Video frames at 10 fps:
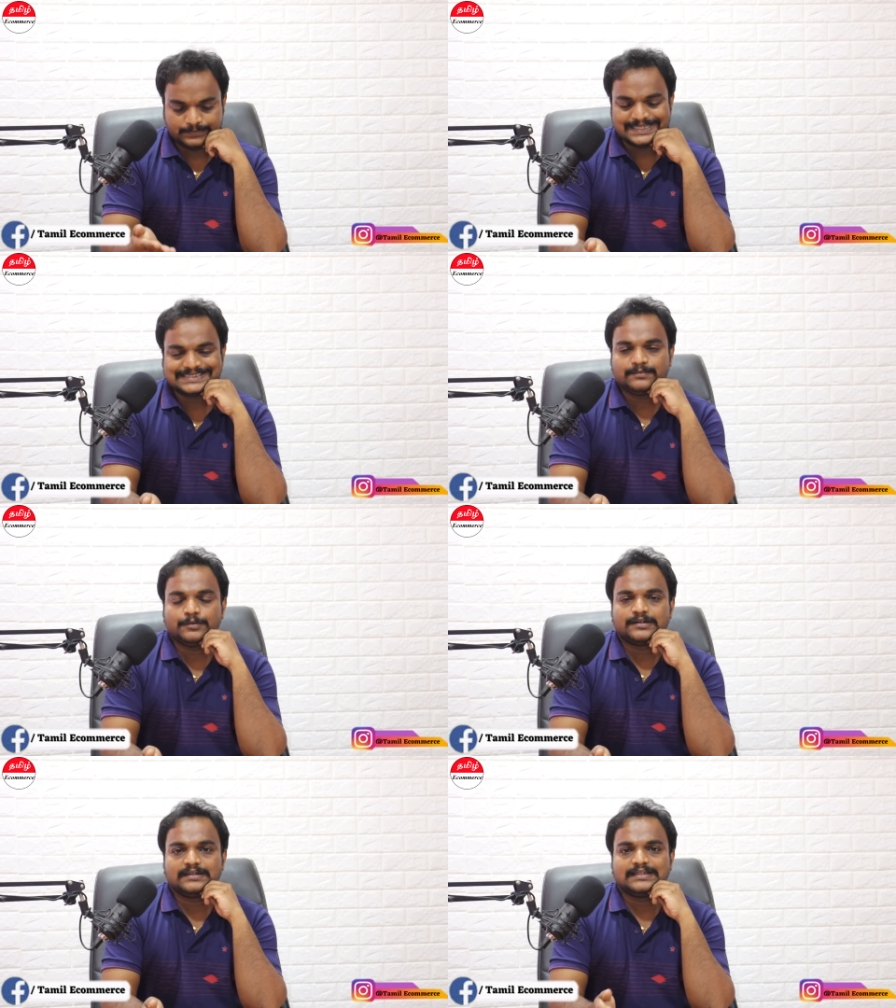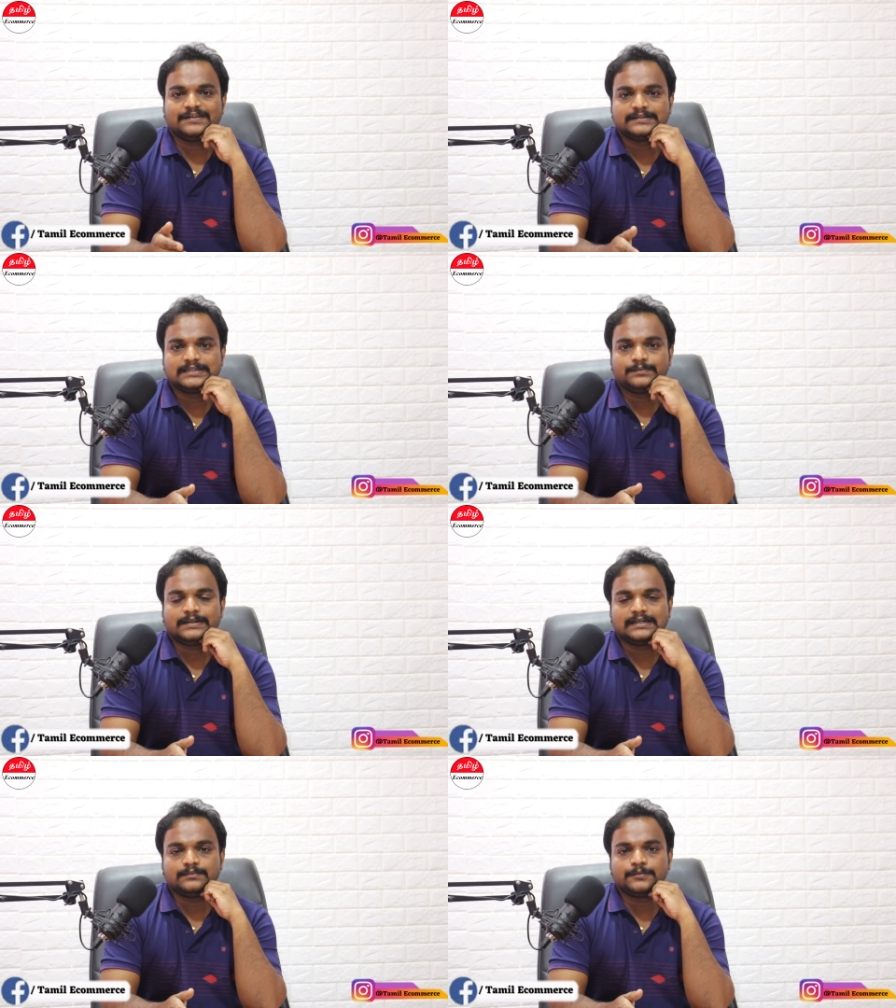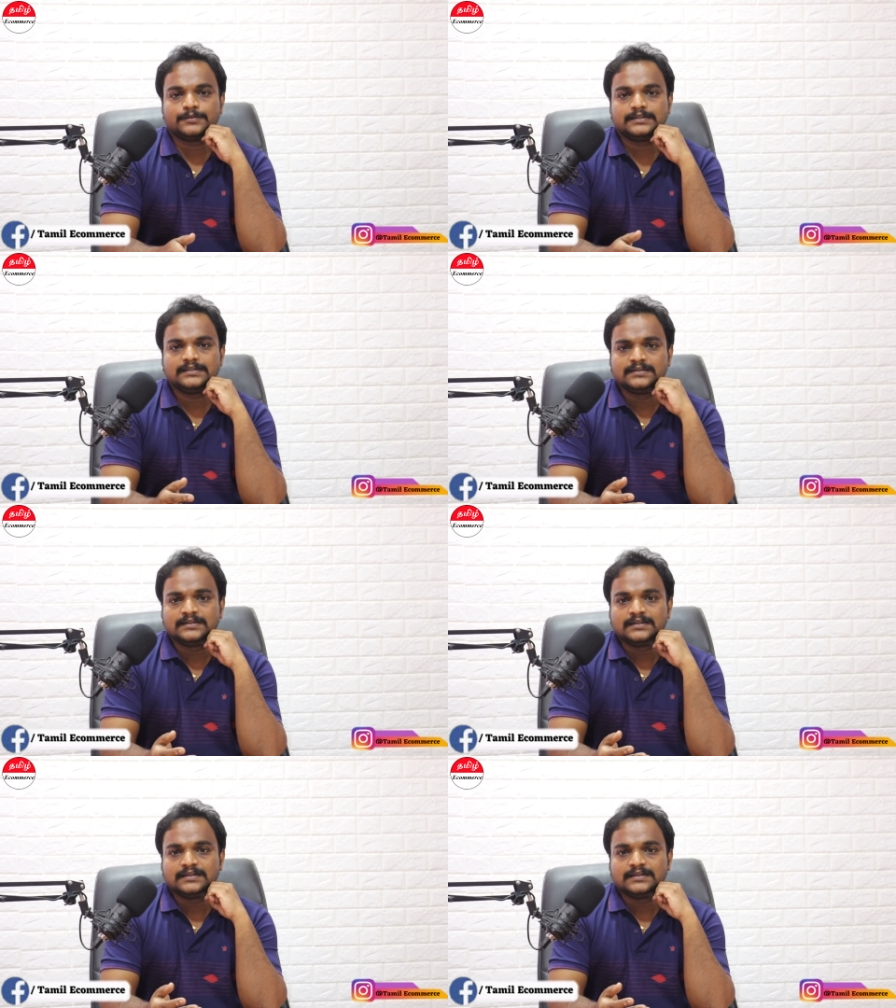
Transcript: பிளாஸ்டிக் பாட்டிலில் தவிர்த்துட்டு பார்க்கும்போது